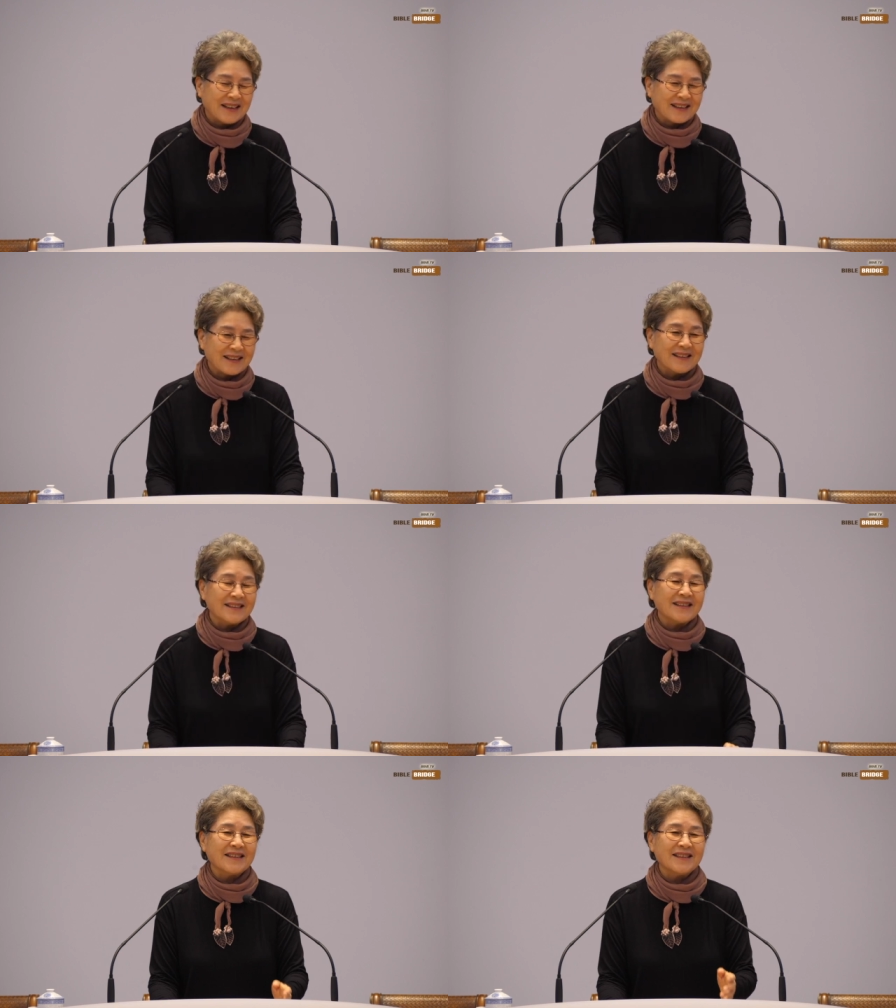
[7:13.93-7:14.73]
그러니까
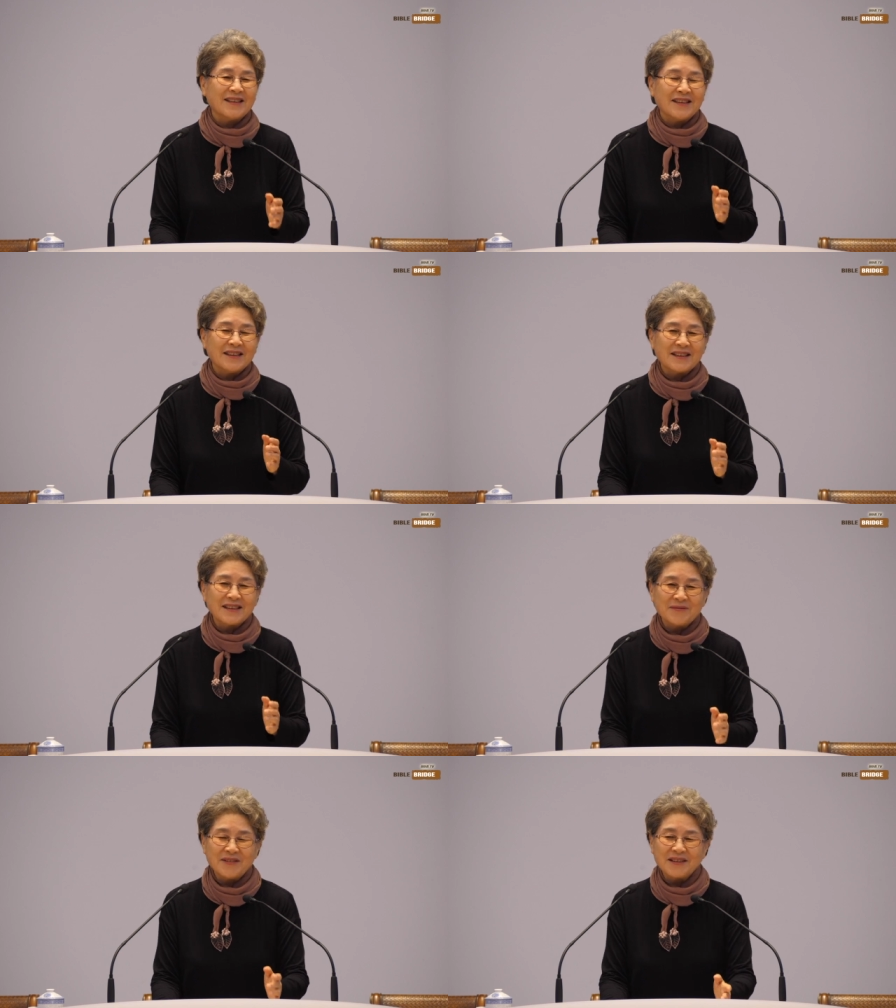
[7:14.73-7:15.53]
이거
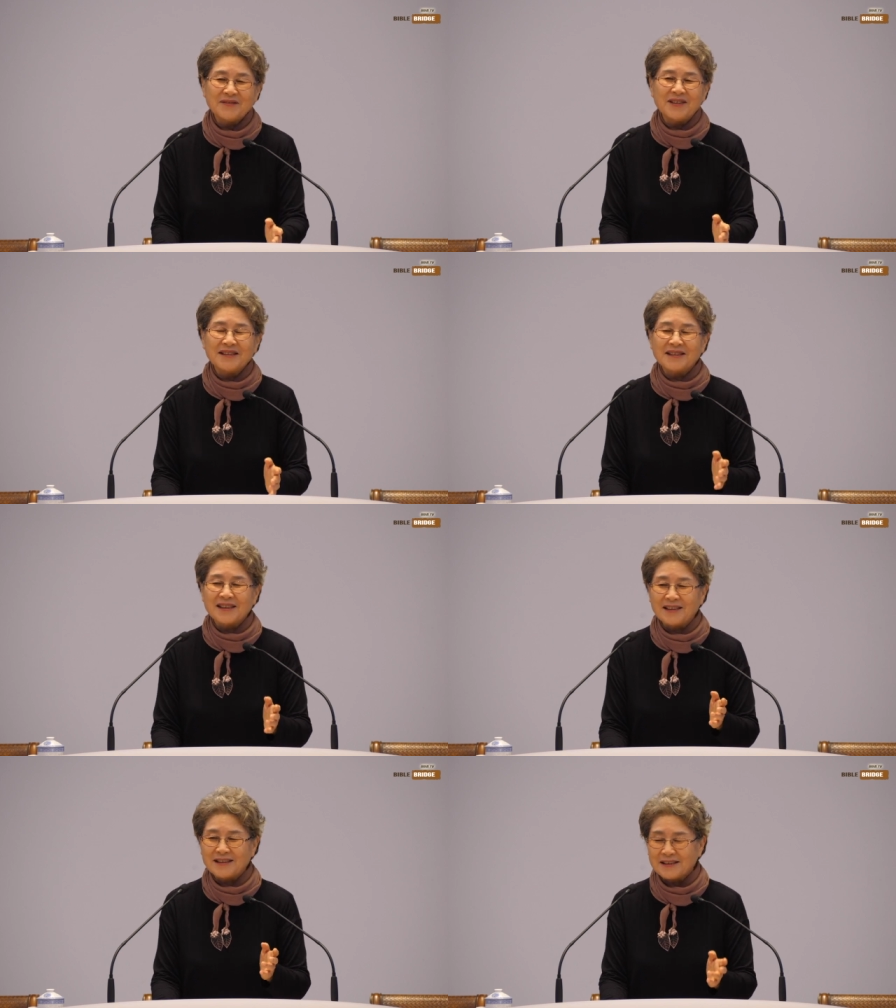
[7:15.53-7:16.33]
이거 먹으면
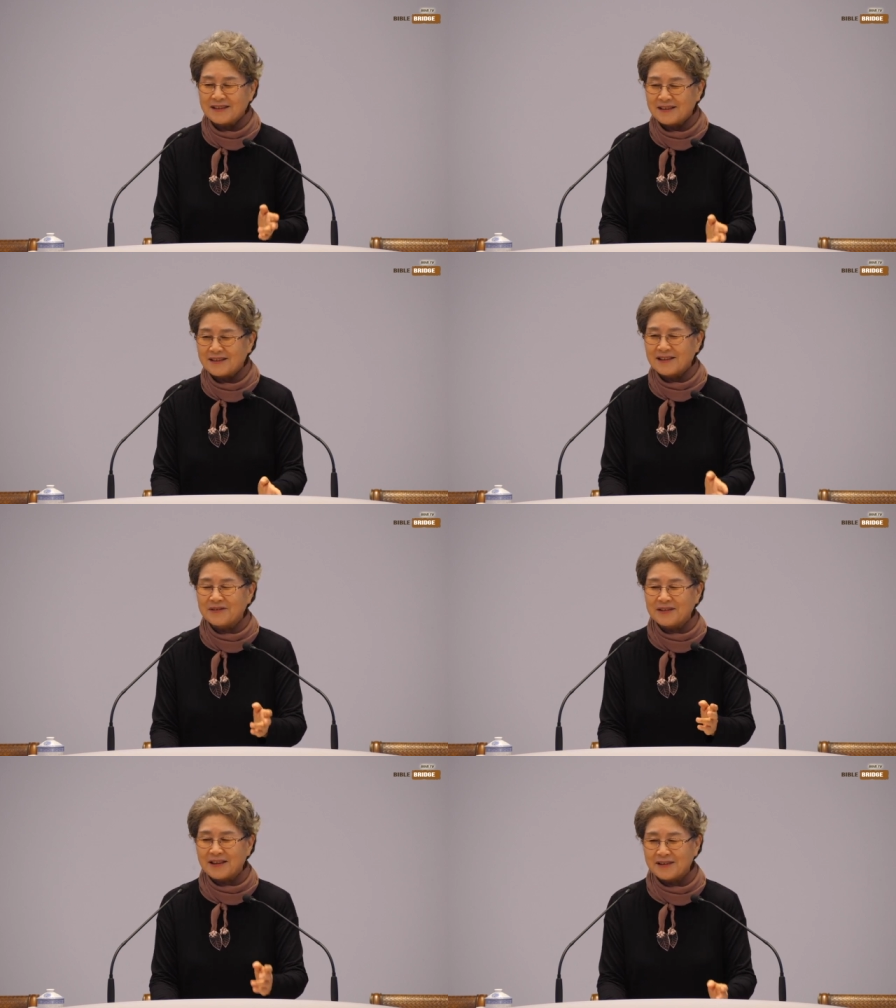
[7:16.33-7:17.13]
이제 음,
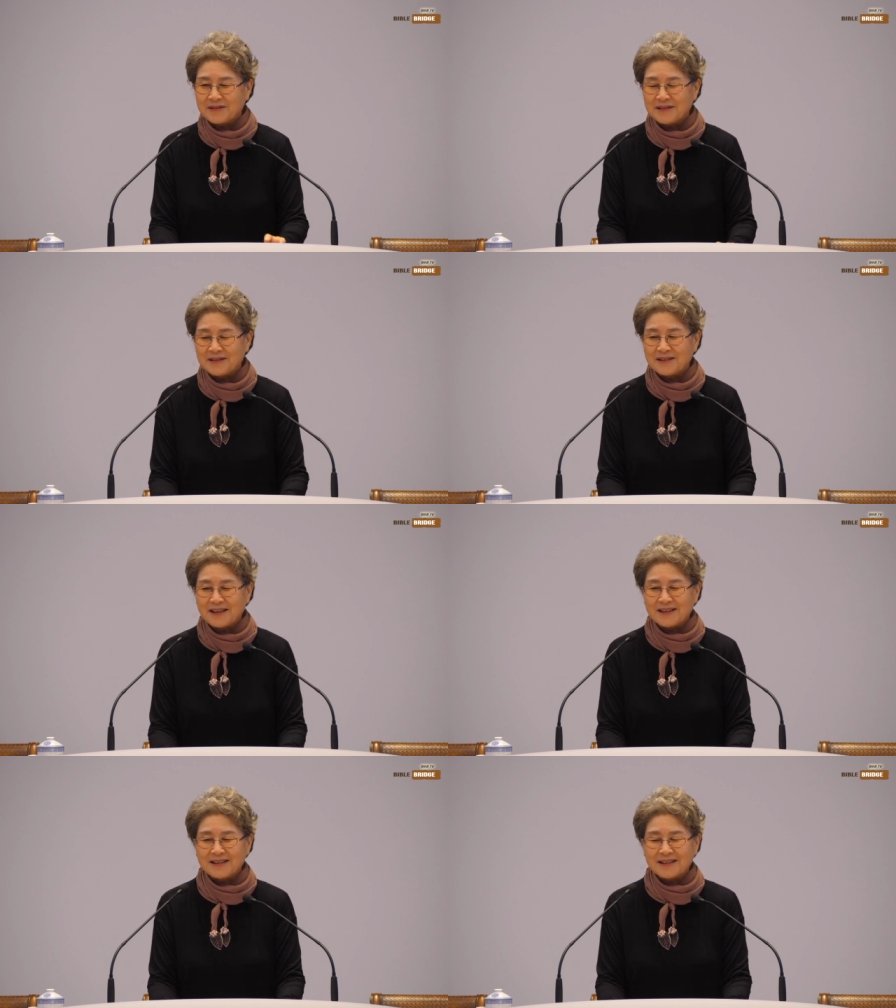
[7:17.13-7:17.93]
기분 차리고
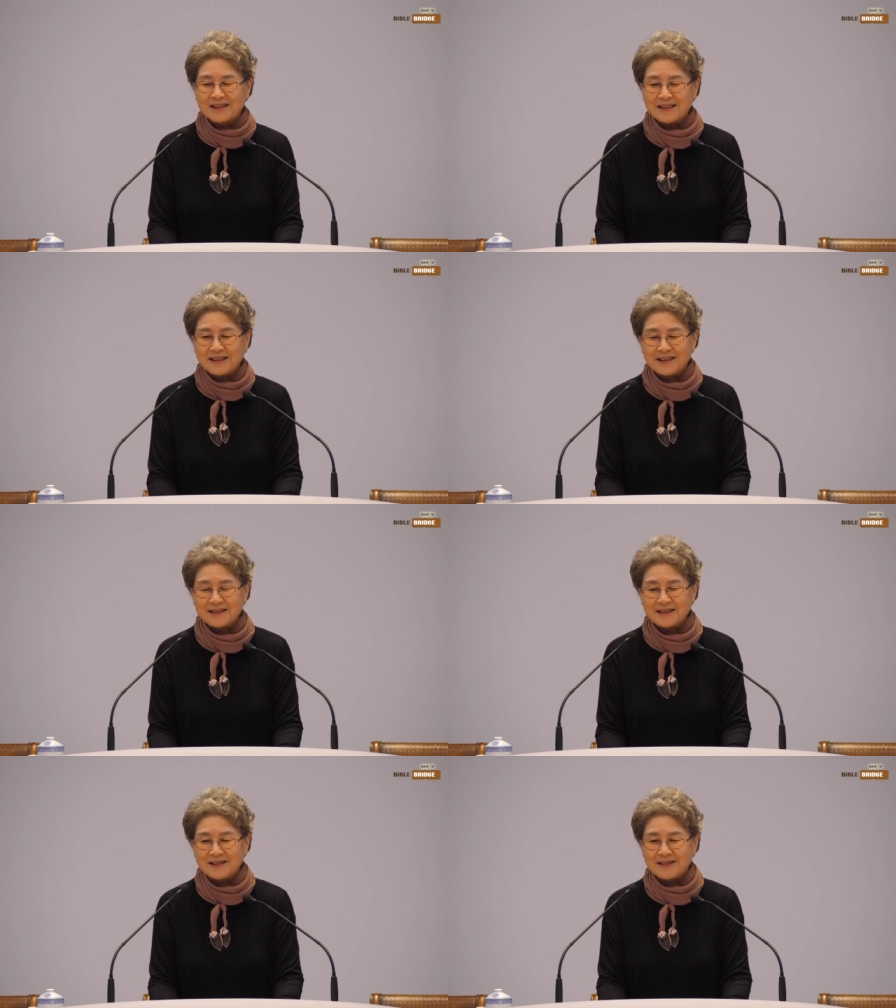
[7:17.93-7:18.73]
일어날 거라 생각하지요.